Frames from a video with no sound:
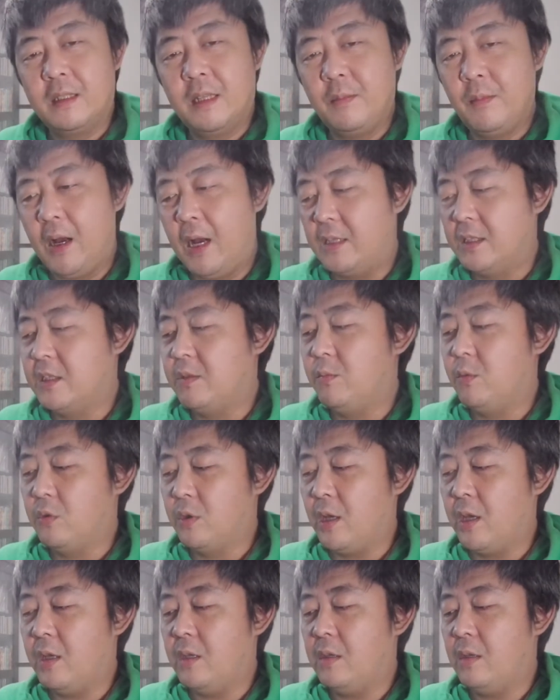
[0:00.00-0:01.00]
で、まあ、味も
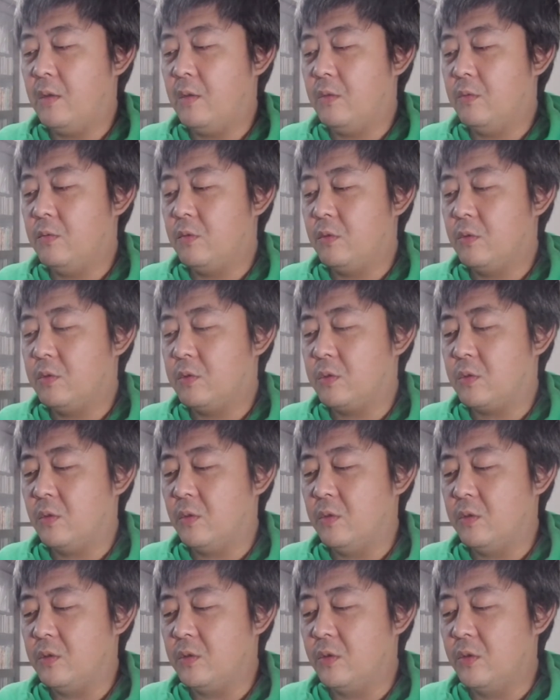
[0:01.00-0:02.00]
ね、うん、
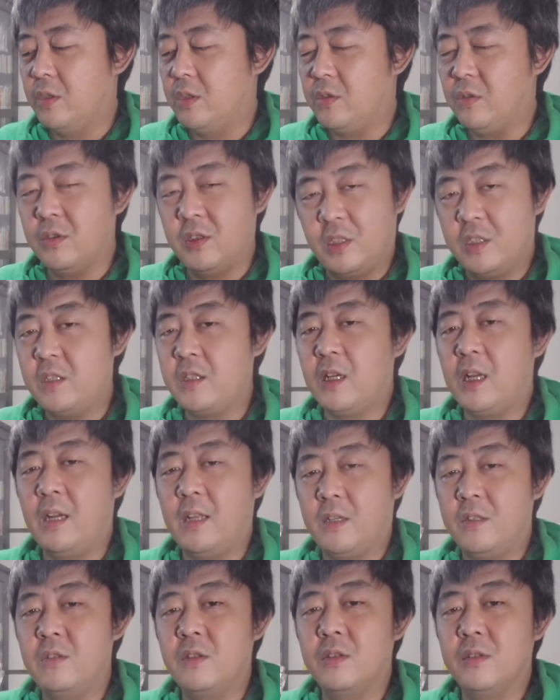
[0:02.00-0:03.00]
想像以上にしっか
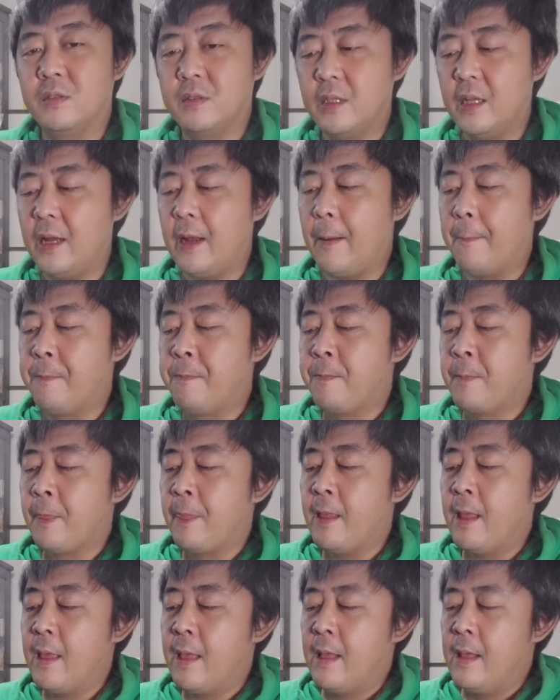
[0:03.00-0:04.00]
りくるんで、
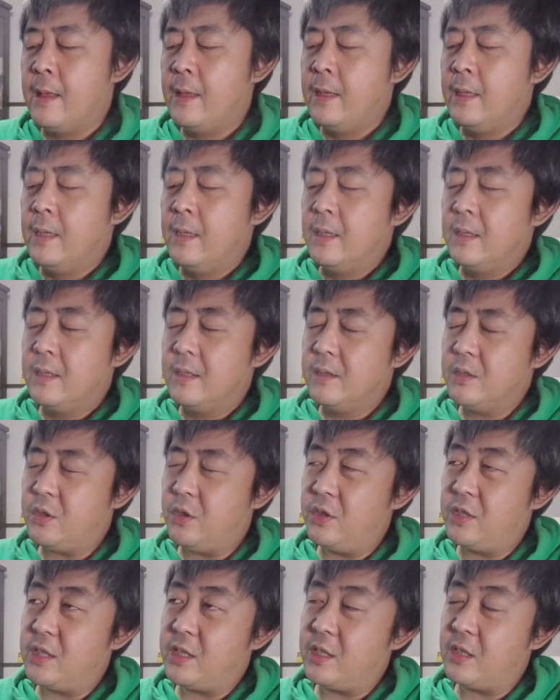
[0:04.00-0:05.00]

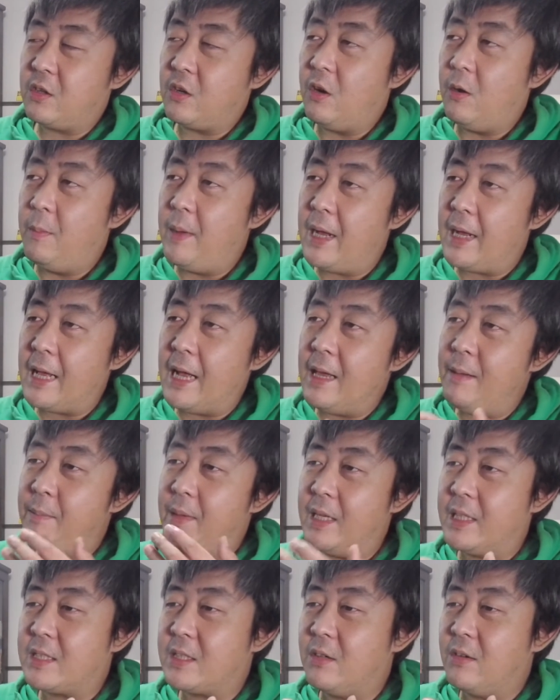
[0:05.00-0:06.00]
正直言うと細かい
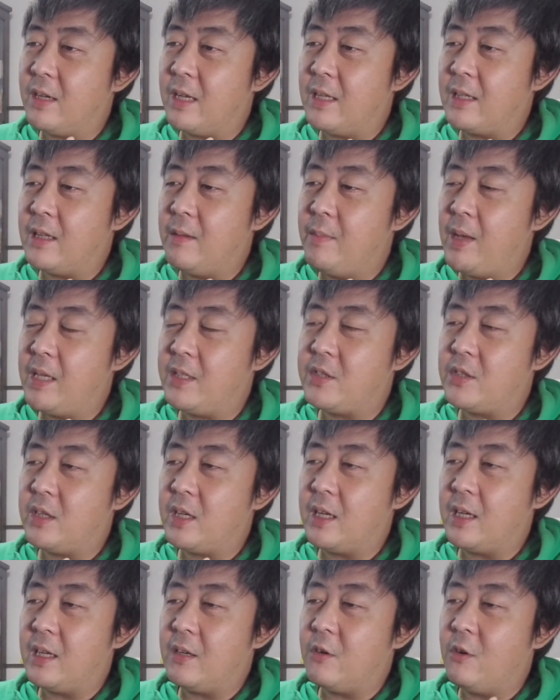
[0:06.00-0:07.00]
ミスとかってメッシュ
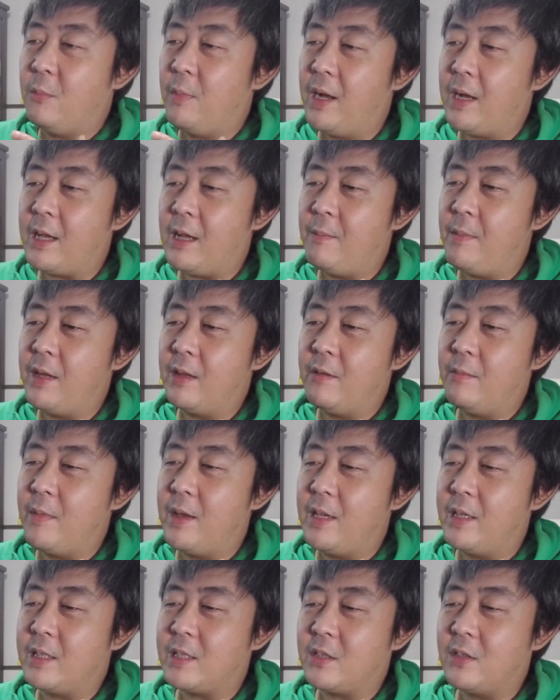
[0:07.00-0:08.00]
だから細かめの
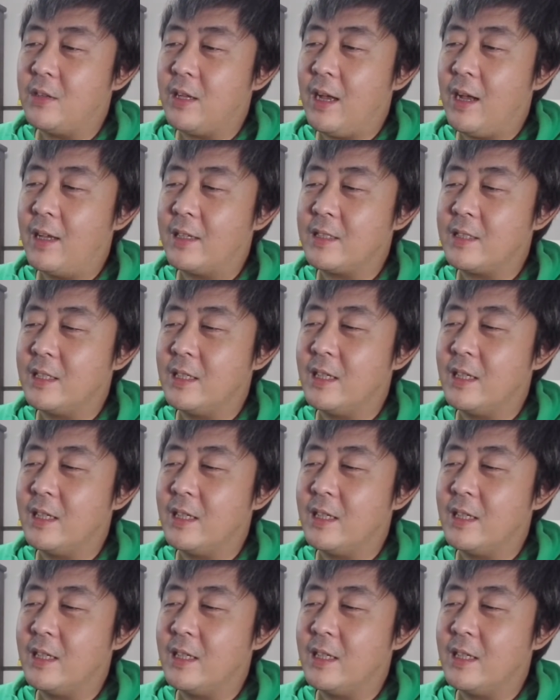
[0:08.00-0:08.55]
ミストなはず